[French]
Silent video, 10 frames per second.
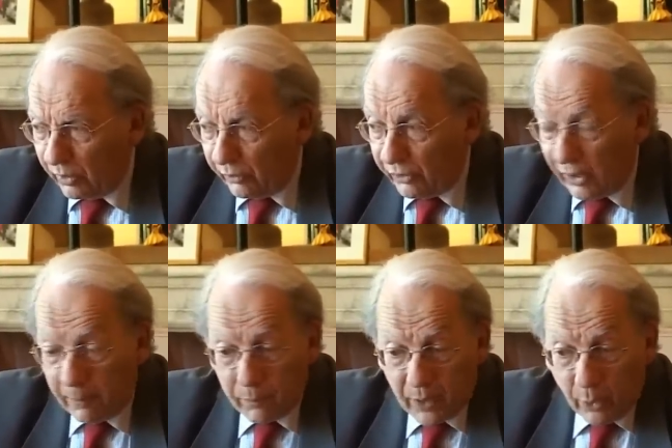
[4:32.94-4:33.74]

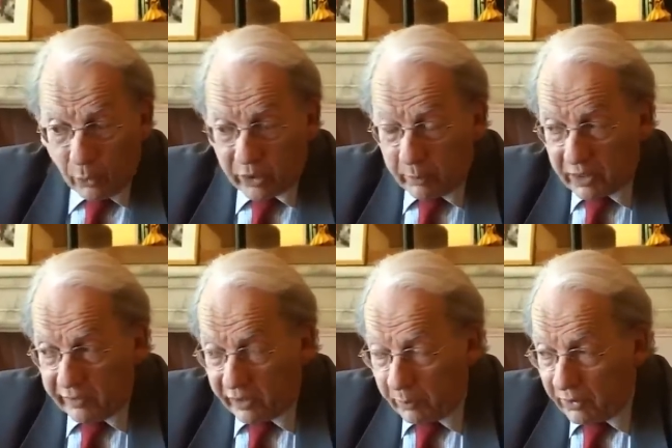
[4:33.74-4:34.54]
difficiles. On ne sait pas ce
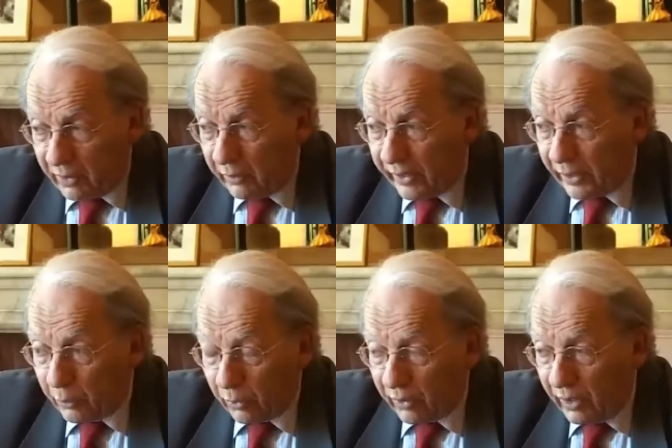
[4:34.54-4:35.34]
qui va se passer dans les 14